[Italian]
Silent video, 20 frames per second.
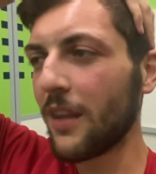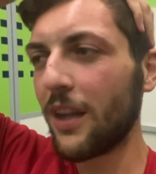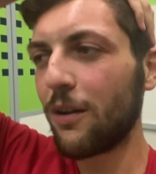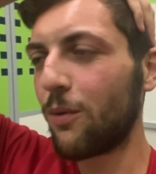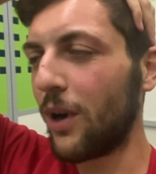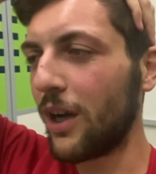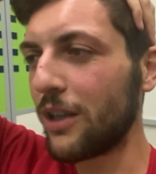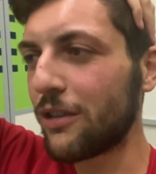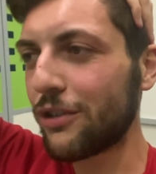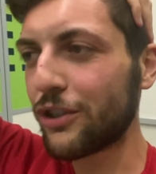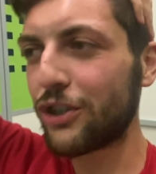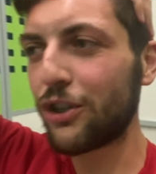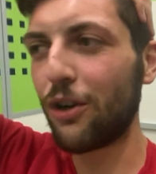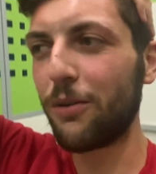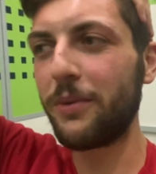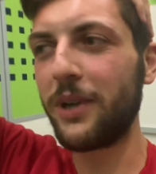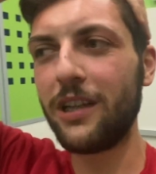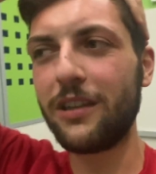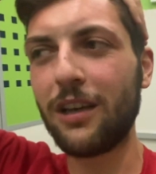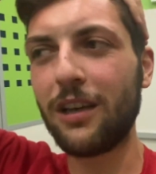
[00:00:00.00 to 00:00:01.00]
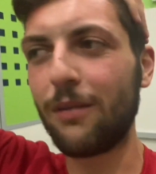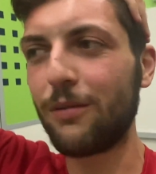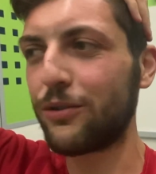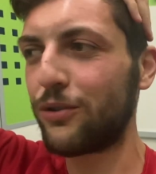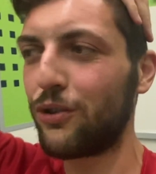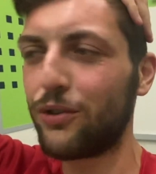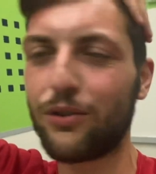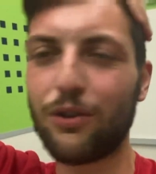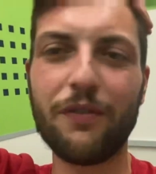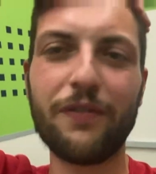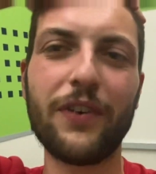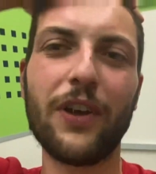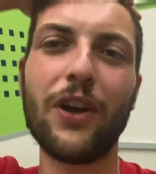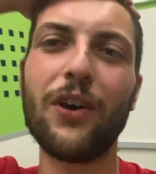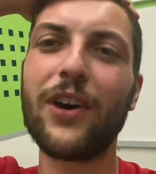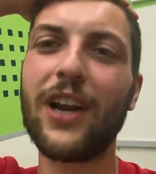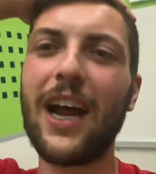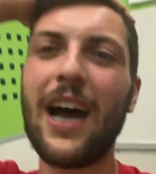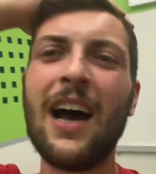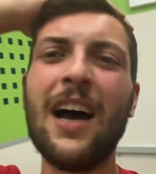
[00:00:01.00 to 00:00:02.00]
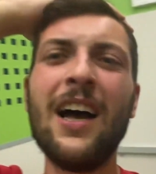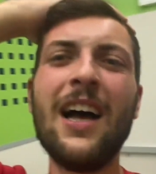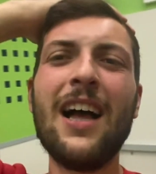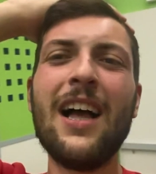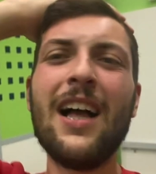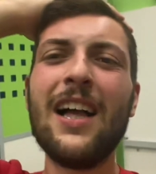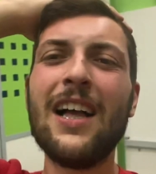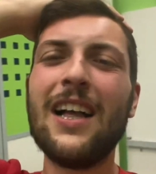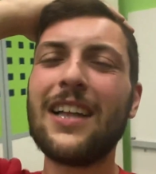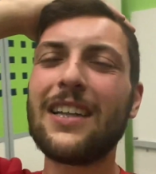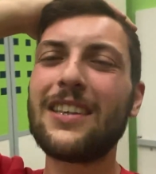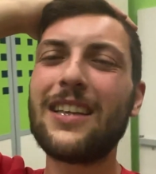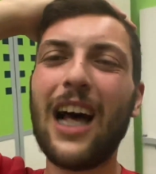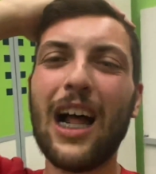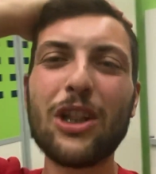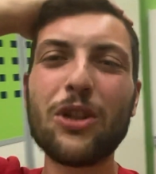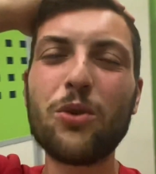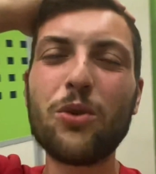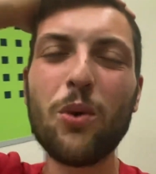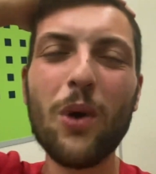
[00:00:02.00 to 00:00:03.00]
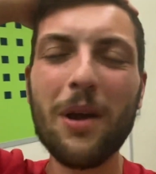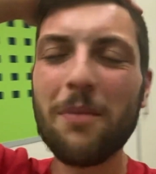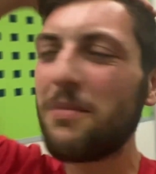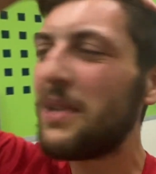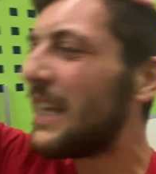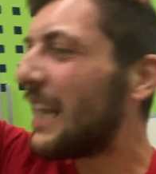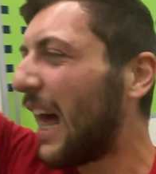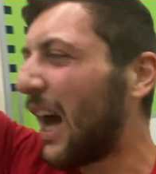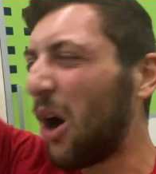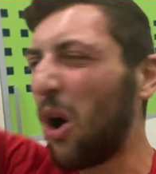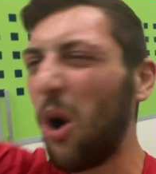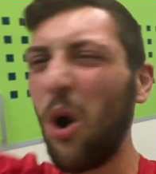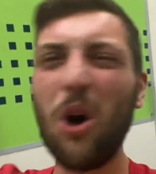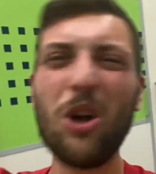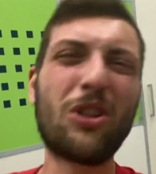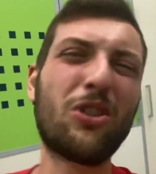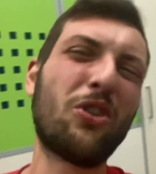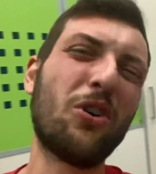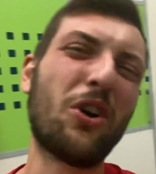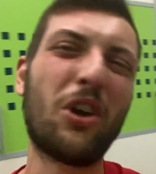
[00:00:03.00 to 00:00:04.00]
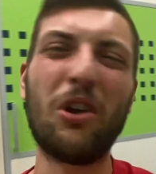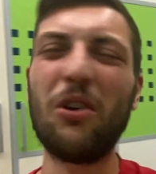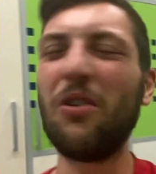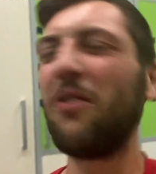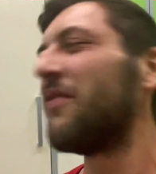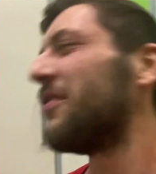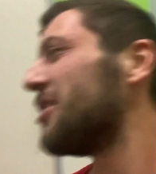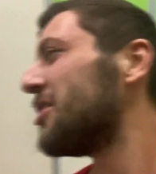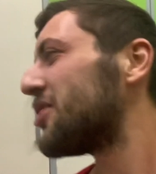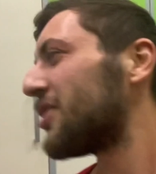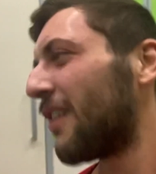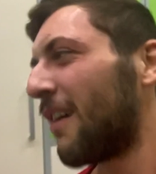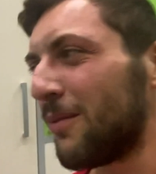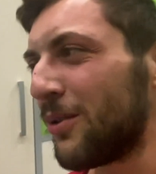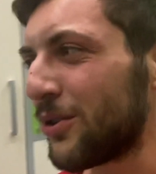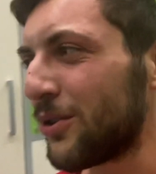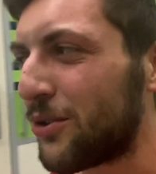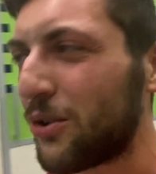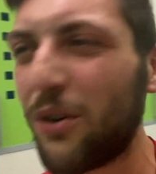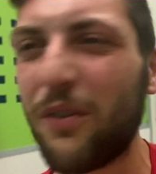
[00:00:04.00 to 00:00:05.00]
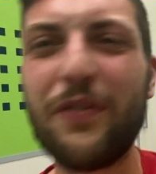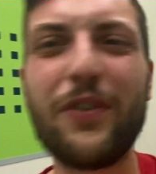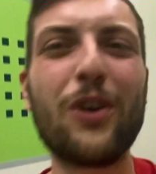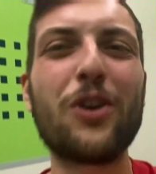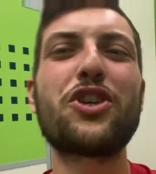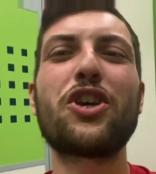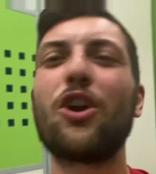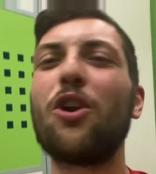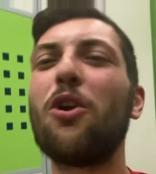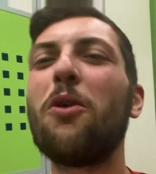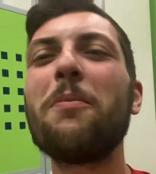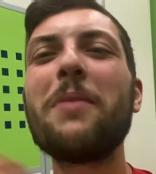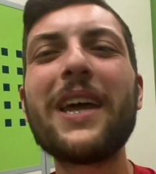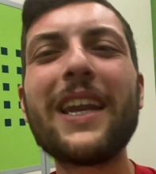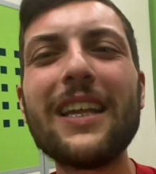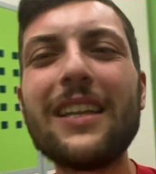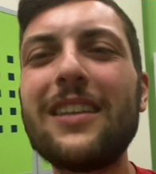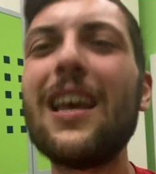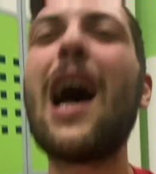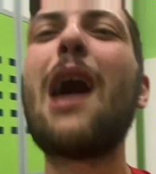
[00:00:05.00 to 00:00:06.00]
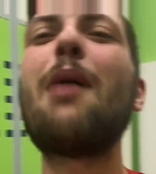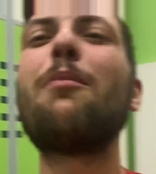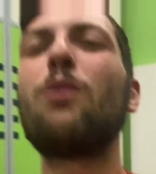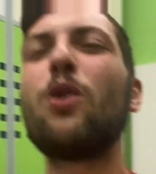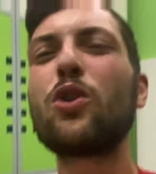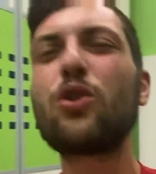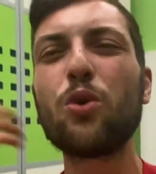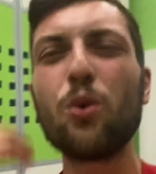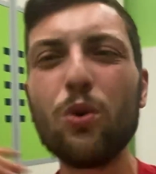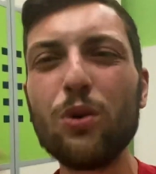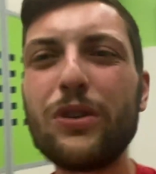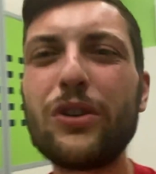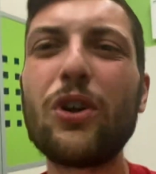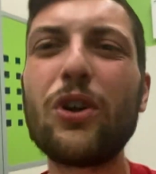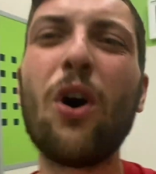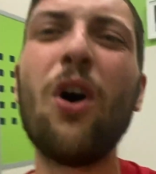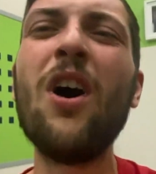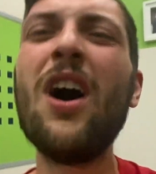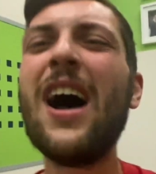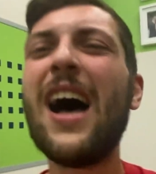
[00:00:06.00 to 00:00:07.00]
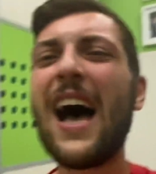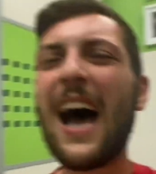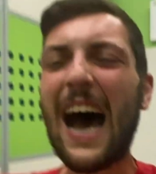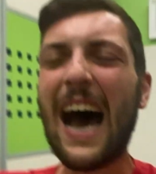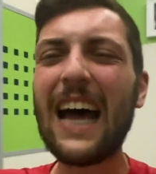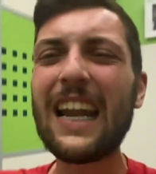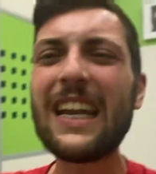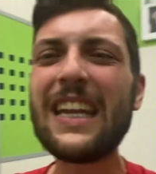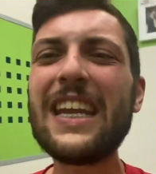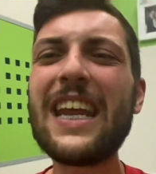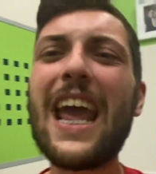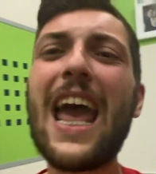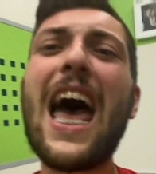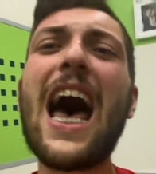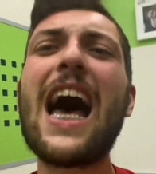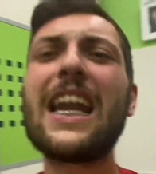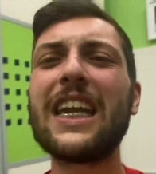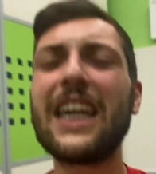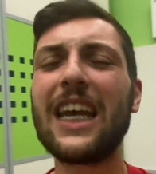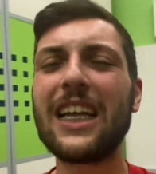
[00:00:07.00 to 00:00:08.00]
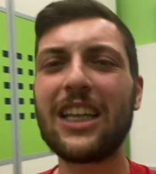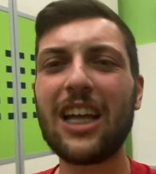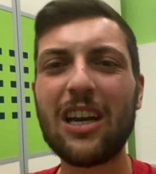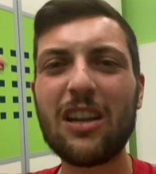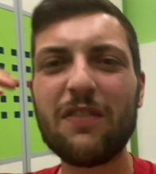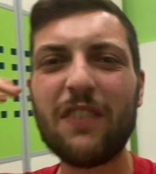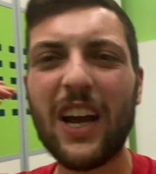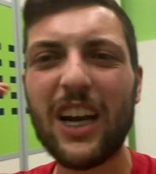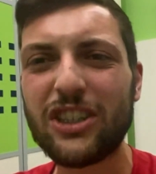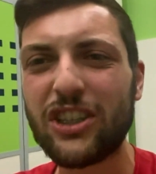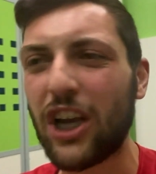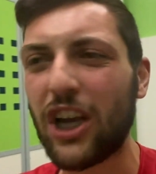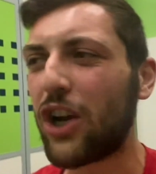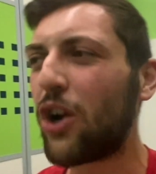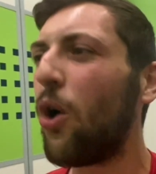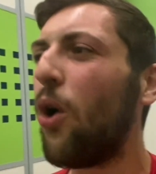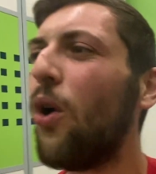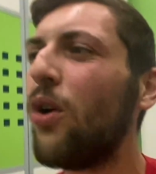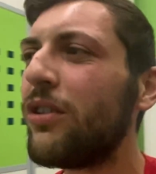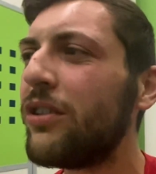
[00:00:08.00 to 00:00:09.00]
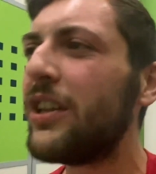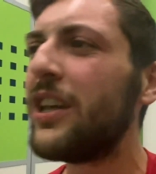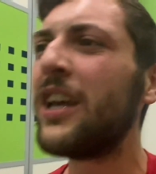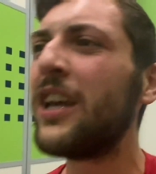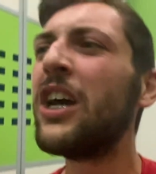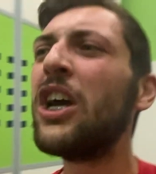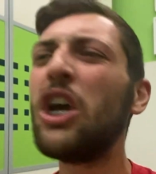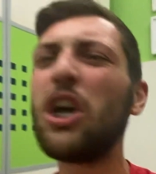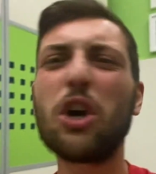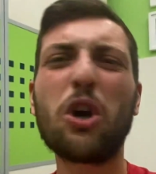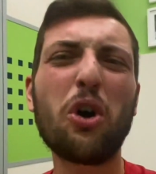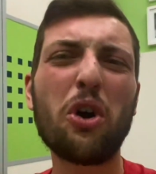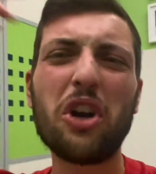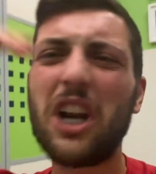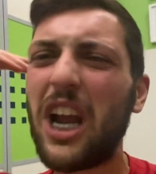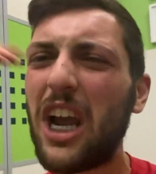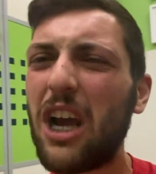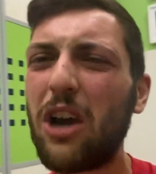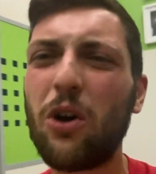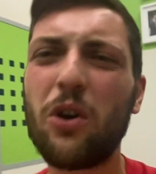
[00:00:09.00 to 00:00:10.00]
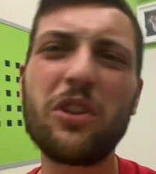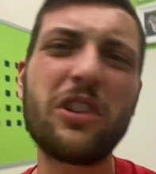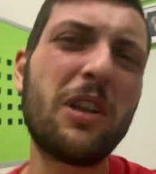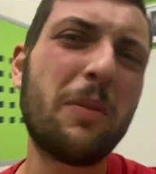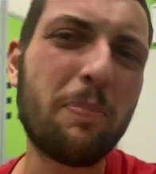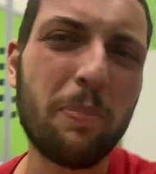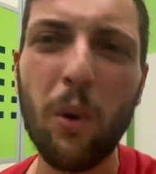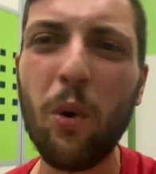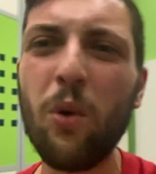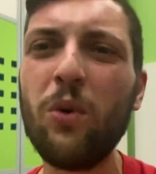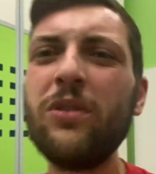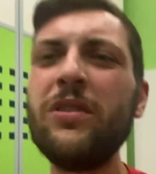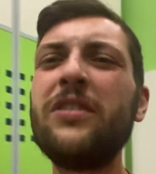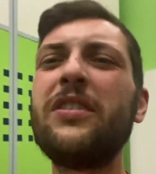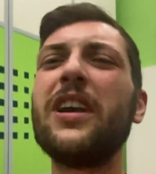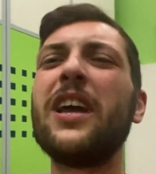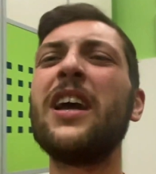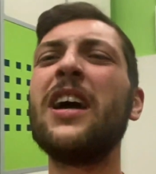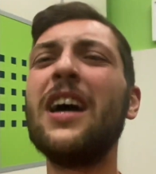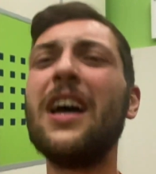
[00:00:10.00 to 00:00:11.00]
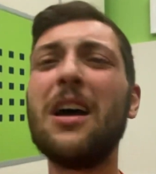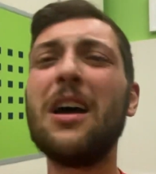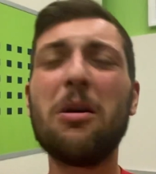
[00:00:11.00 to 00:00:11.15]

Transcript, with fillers: Quanto ce lo meritiamo sto trofeo, era dal 2008 che non vincevamo un trofeo, ce lo meritiamo tutto. Anni e anni ad arrivare secondi con record di punti.